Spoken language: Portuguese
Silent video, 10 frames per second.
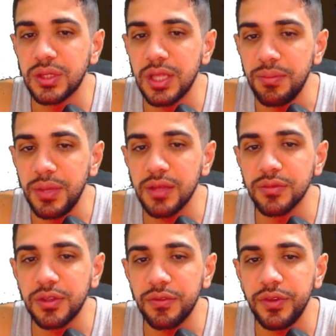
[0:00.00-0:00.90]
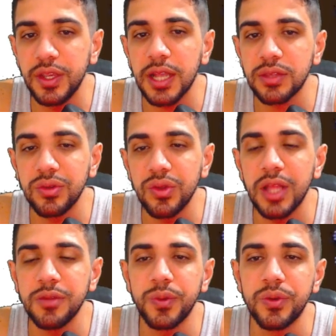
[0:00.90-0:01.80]
termina, você fica
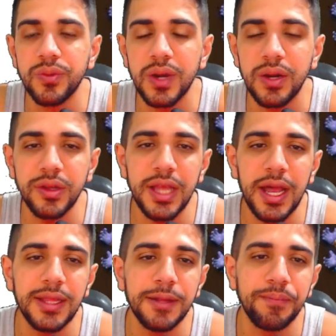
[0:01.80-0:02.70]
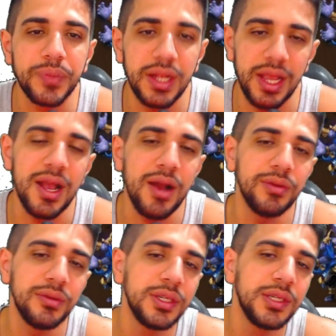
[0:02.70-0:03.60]
atordoado por uma rodada.
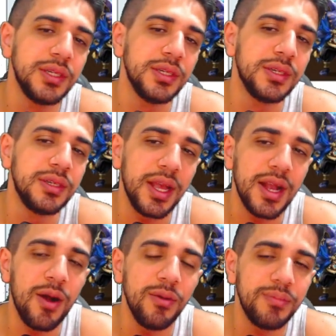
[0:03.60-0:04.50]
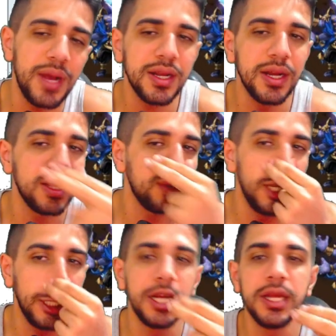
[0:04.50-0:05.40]
Legal. Legal, bacana.
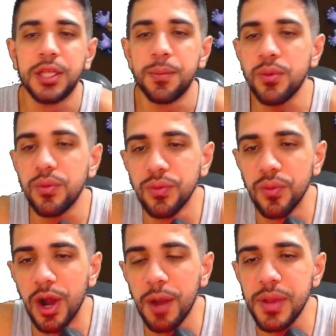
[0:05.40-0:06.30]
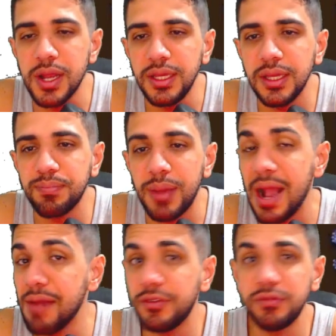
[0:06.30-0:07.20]
Ele ganha tipo um up ali,
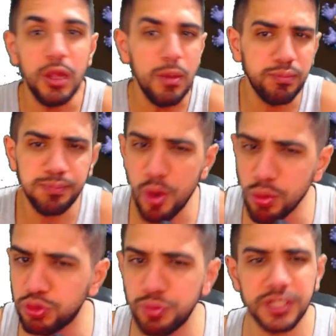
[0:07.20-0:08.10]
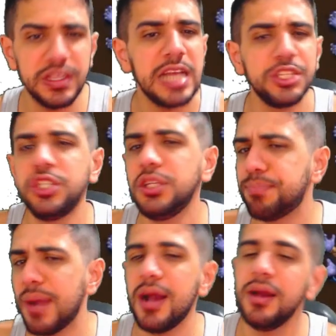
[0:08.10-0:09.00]
pá, é, pô, Super Saiyajin,
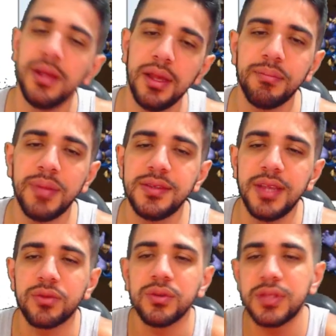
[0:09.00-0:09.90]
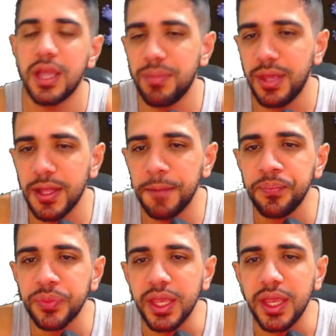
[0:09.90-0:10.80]
pá. Mas aí quando termina,
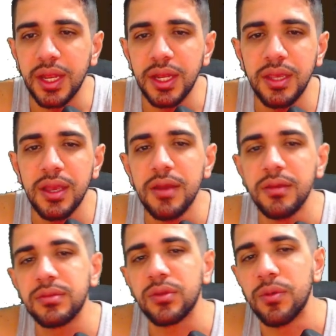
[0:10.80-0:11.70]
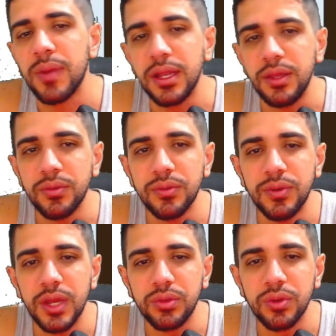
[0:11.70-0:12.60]
ele toma ali um, um,
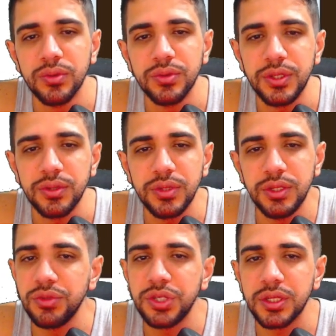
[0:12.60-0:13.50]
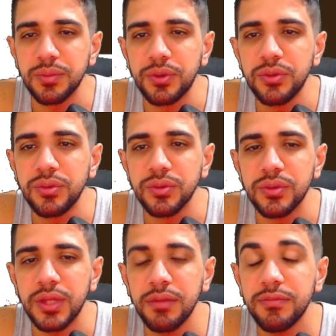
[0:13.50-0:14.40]
retornozinho de um stand por um turno,
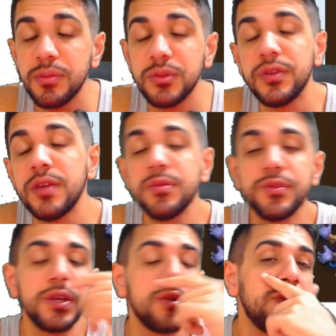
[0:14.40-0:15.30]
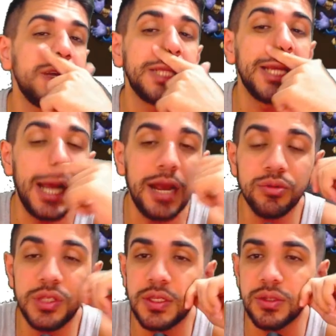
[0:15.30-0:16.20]
né? Vamos ver, vamos ver como vai ser a,
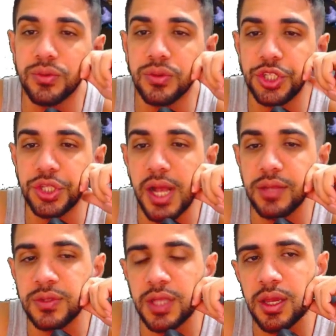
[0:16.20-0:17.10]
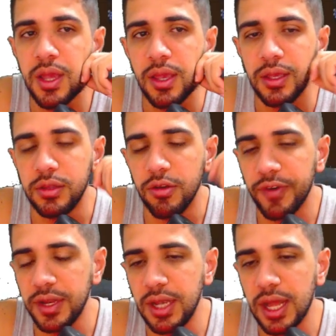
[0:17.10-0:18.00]
os, os status, né? Que nem eu
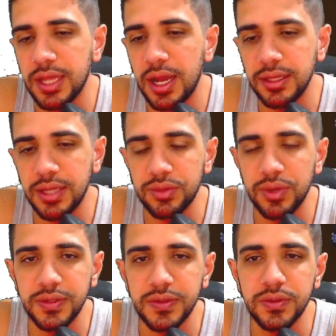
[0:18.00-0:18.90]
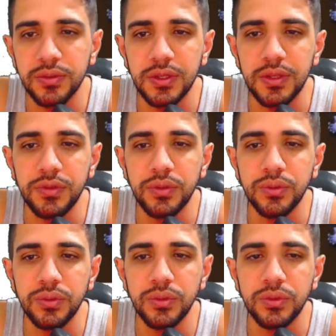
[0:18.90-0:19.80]
falei lá da, da atualização que teve
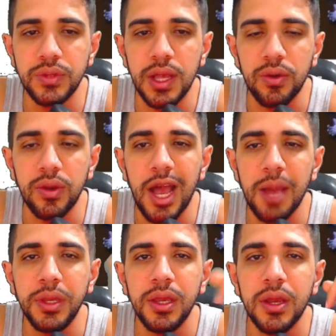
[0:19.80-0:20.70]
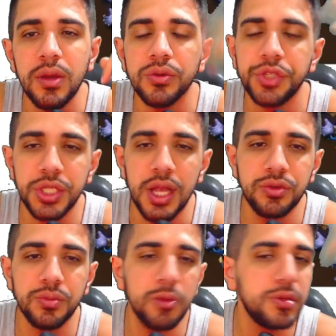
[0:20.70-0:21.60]
do, do da Collab, os
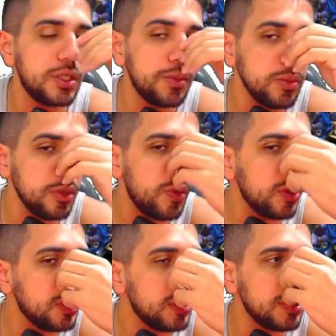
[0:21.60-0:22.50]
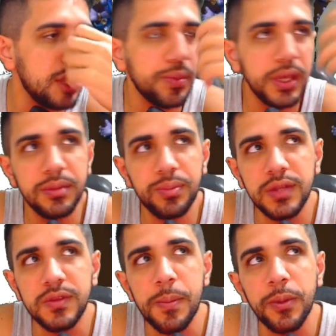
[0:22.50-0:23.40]
status móveis é sempre muito importante, né? Porque, por
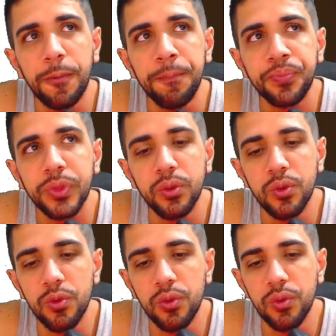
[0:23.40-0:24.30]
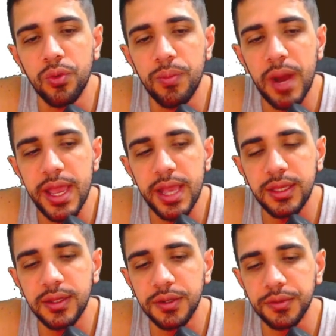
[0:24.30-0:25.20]
exemplo, o, o Bayek
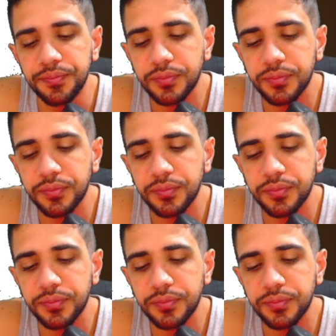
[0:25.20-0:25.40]
não,